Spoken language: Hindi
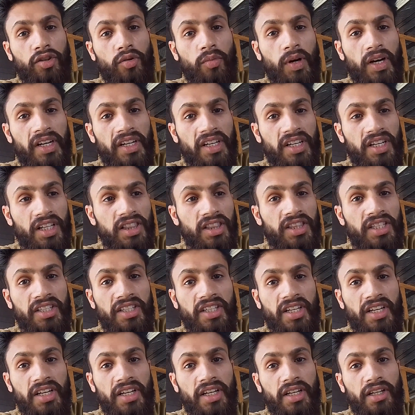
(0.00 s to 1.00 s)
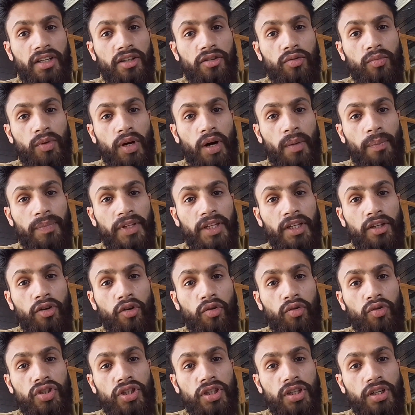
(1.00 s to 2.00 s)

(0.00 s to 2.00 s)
गलती ये है कि तुम अपने ही लोगों से नफ़रत